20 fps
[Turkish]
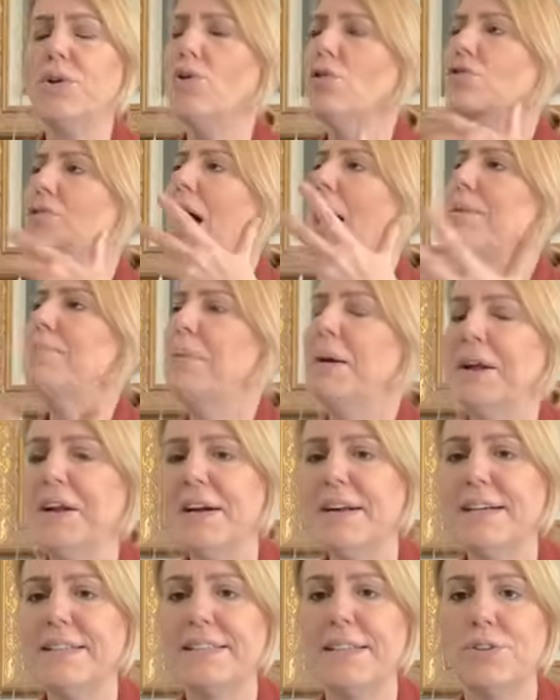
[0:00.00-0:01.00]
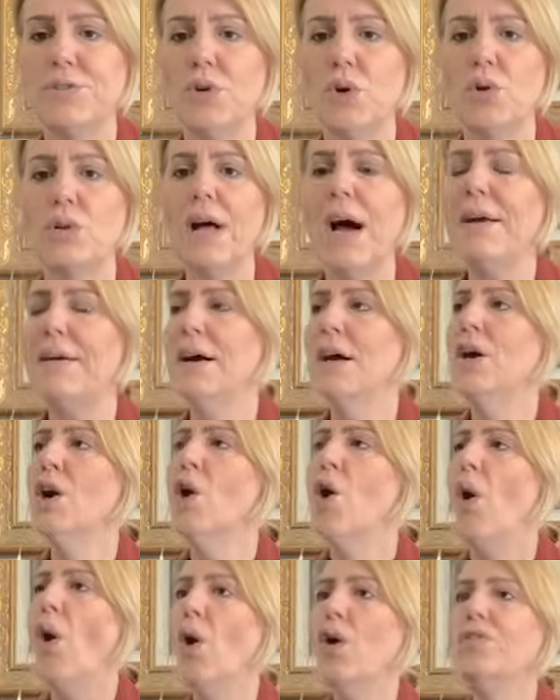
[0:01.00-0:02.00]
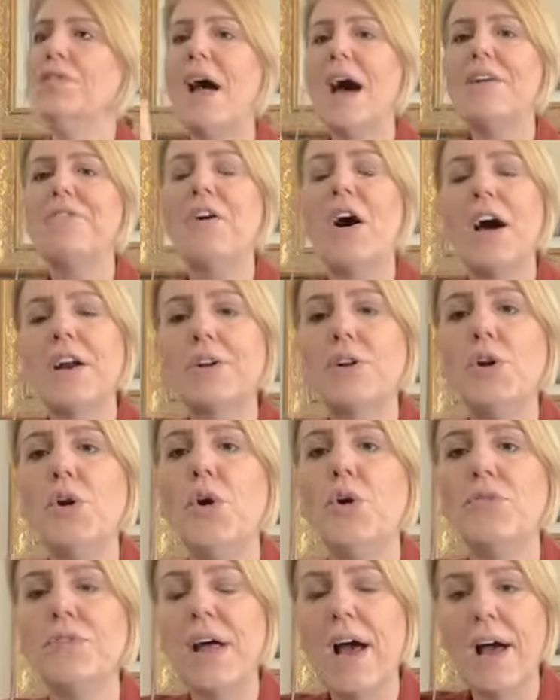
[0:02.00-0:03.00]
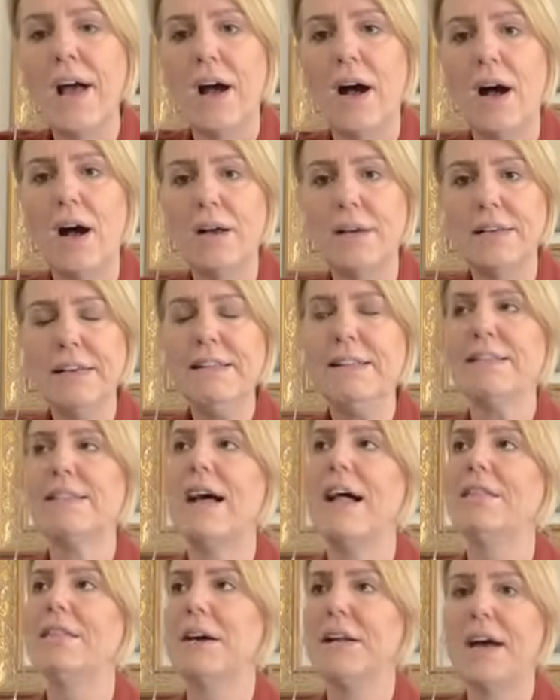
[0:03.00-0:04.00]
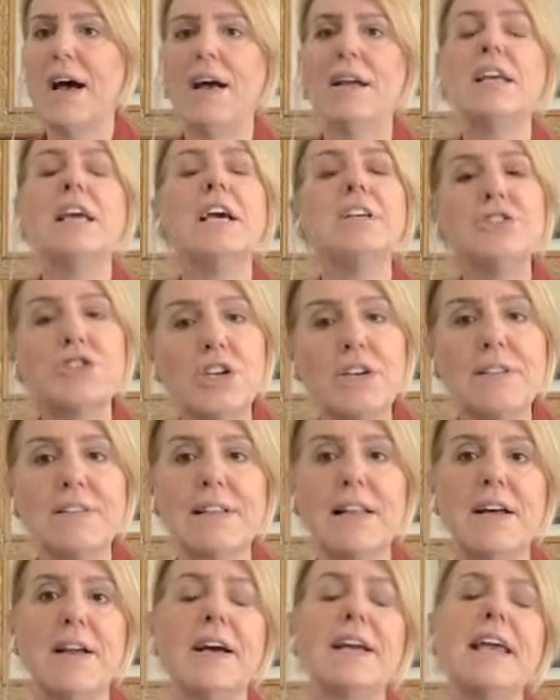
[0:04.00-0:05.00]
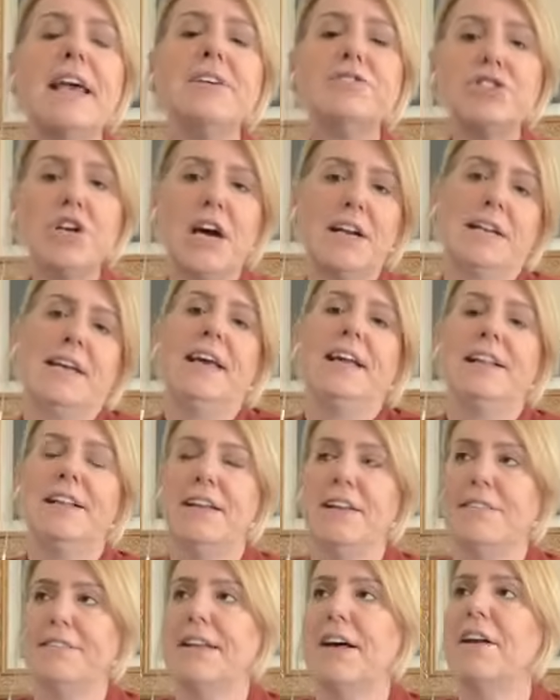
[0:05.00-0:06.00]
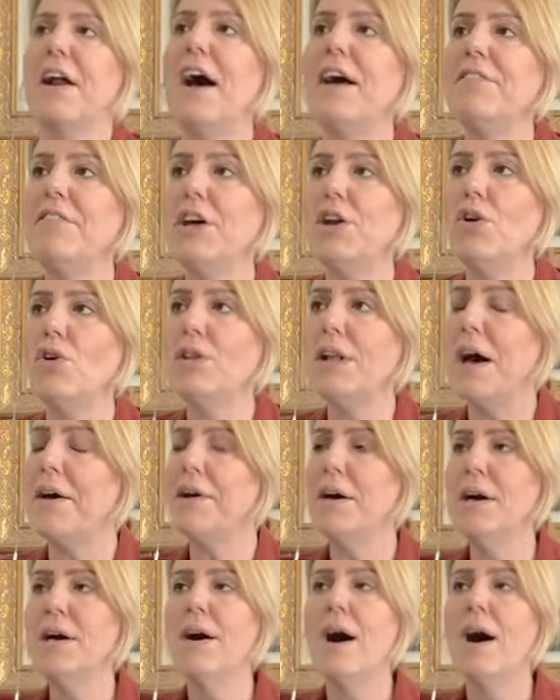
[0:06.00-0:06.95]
Onlar para kazanıyorlar. Onlar farklı yönde insanlara, genç kızlara, genç erkeklere zarar veriyorlar.